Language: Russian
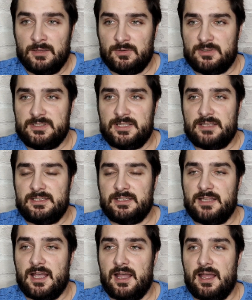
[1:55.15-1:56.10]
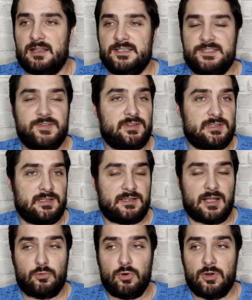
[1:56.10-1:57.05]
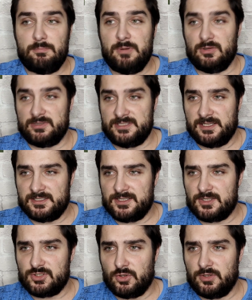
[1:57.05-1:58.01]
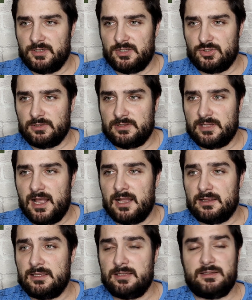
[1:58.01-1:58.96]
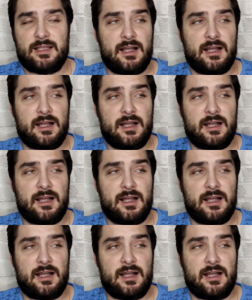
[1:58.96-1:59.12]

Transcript: Но, кстати, да, действительно, такой был сенсационный результат.